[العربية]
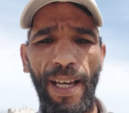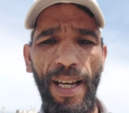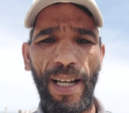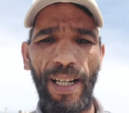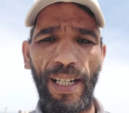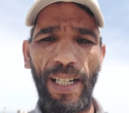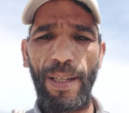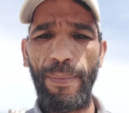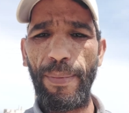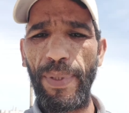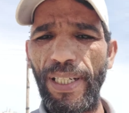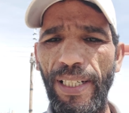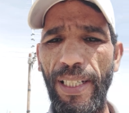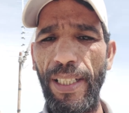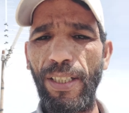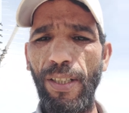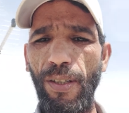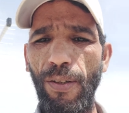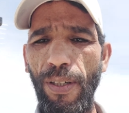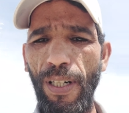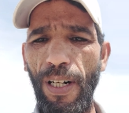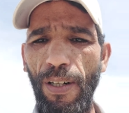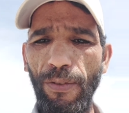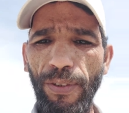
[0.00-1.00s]
اغلبيه
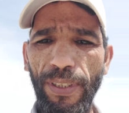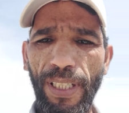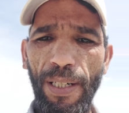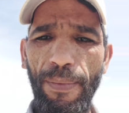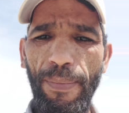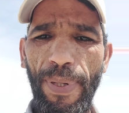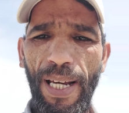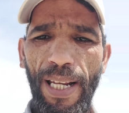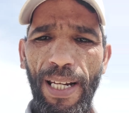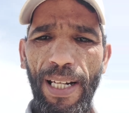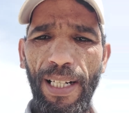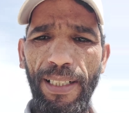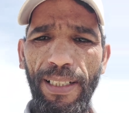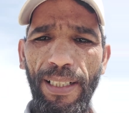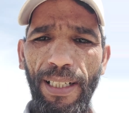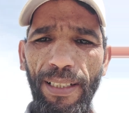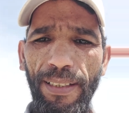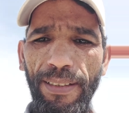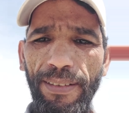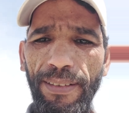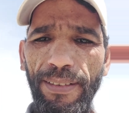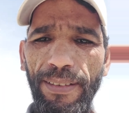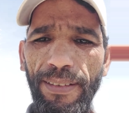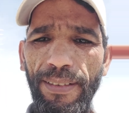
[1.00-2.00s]
كيديروا لونطين بحال هكا
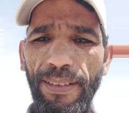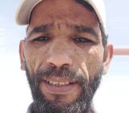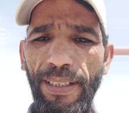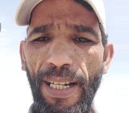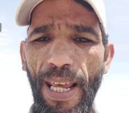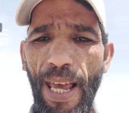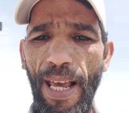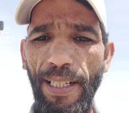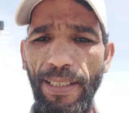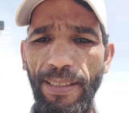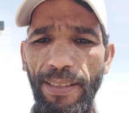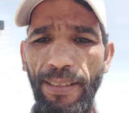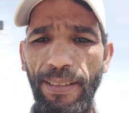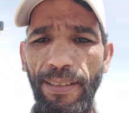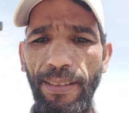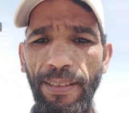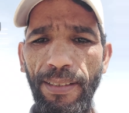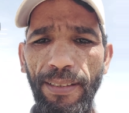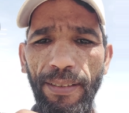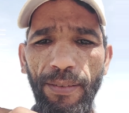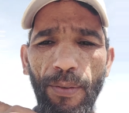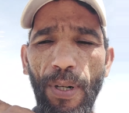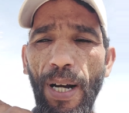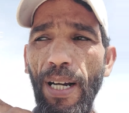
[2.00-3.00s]
ناعس
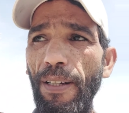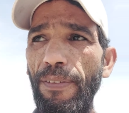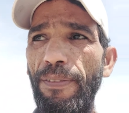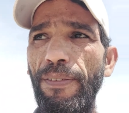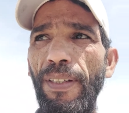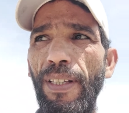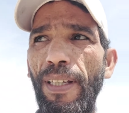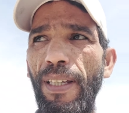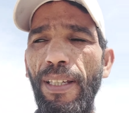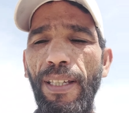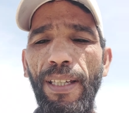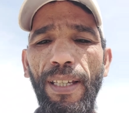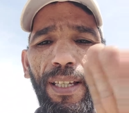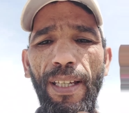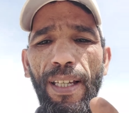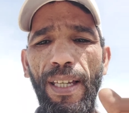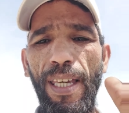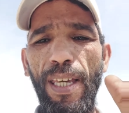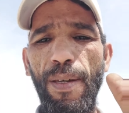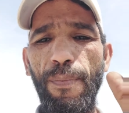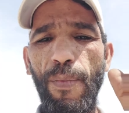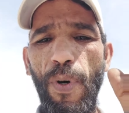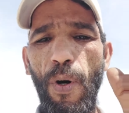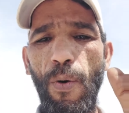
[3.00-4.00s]
واقف
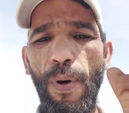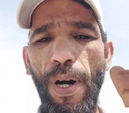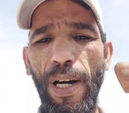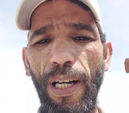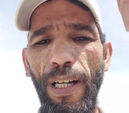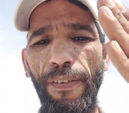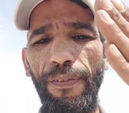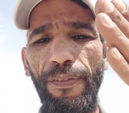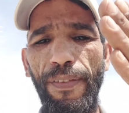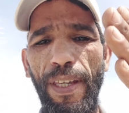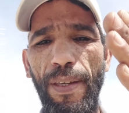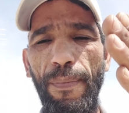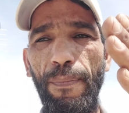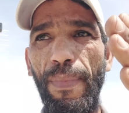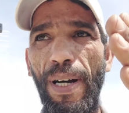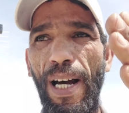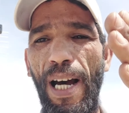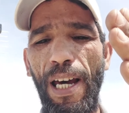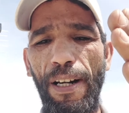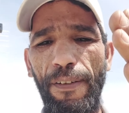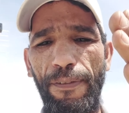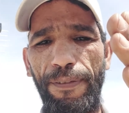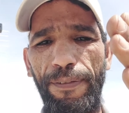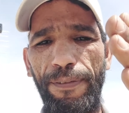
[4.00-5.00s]
اما واقف اما
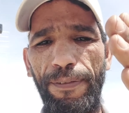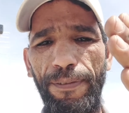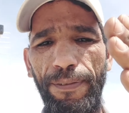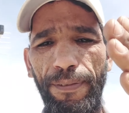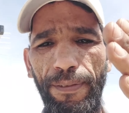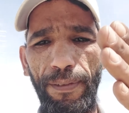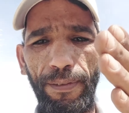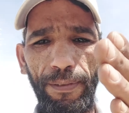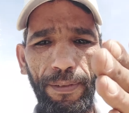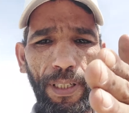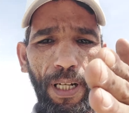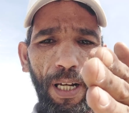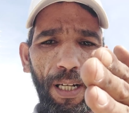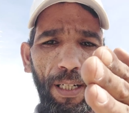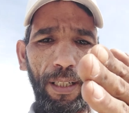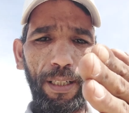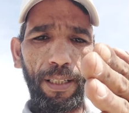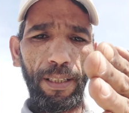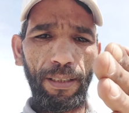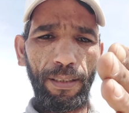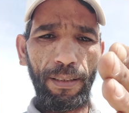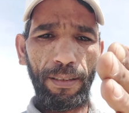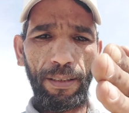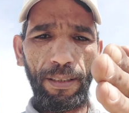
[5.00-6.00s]
حرف هكا
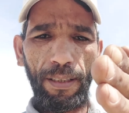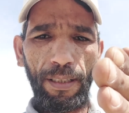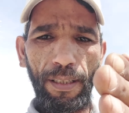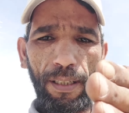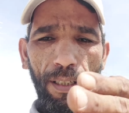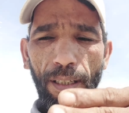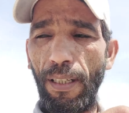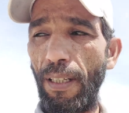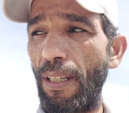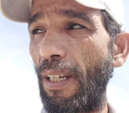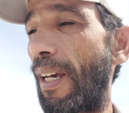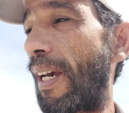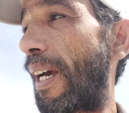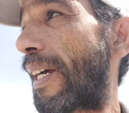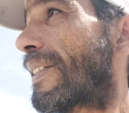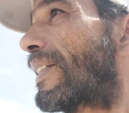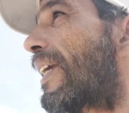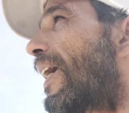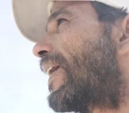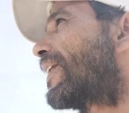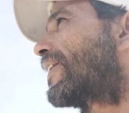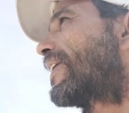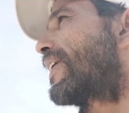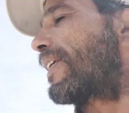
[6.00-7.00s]

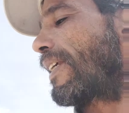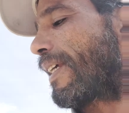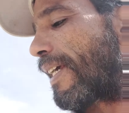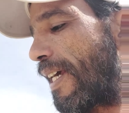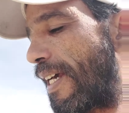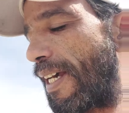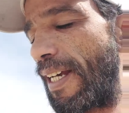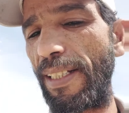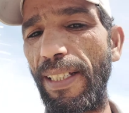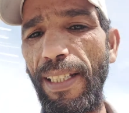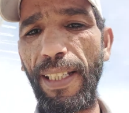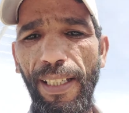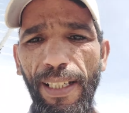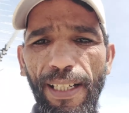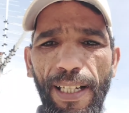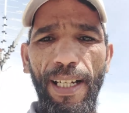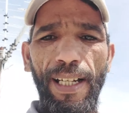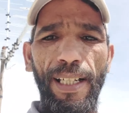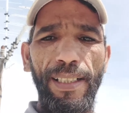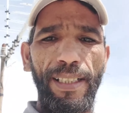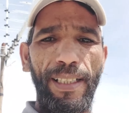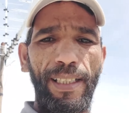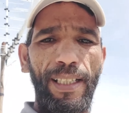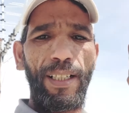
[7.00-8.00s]
حتى هادي هادي
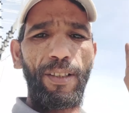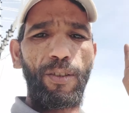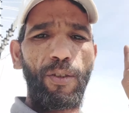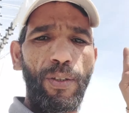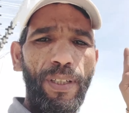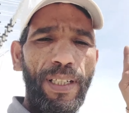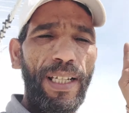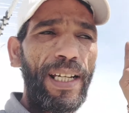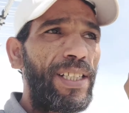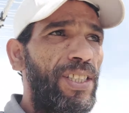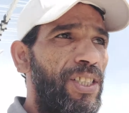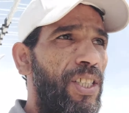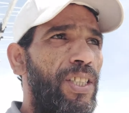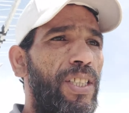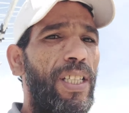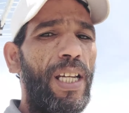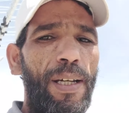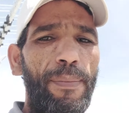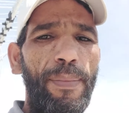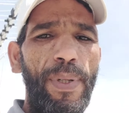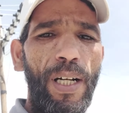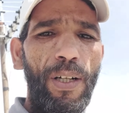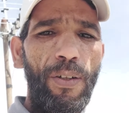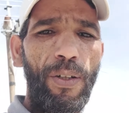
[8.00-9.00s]
هادي كون لقيتي
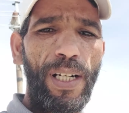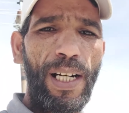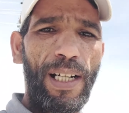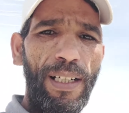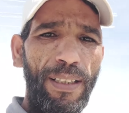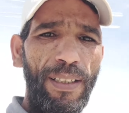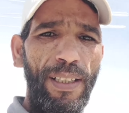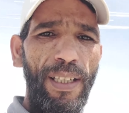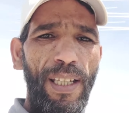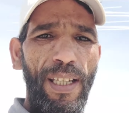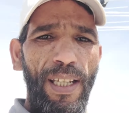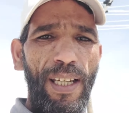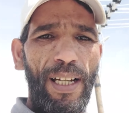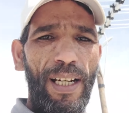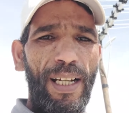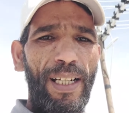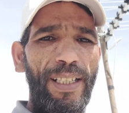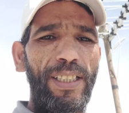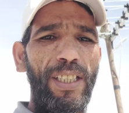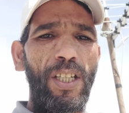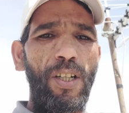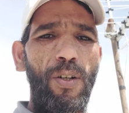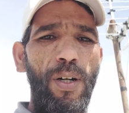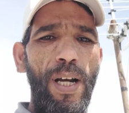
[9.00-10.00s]
جعبه اخرى
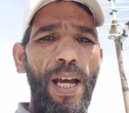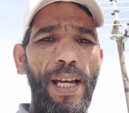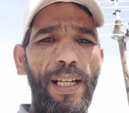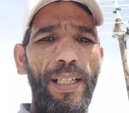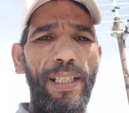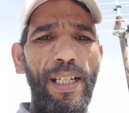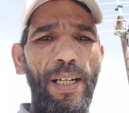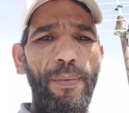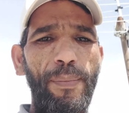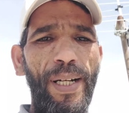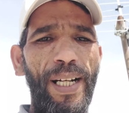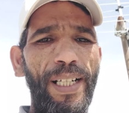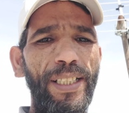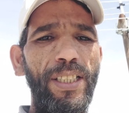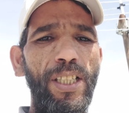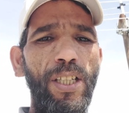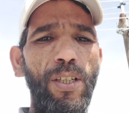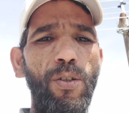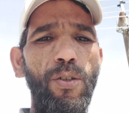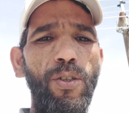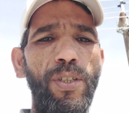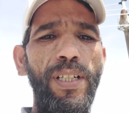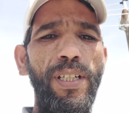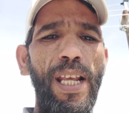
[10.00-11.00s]
غنديرو هكا ما
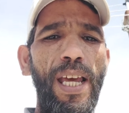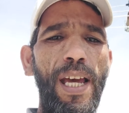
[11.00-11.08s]
غنديروش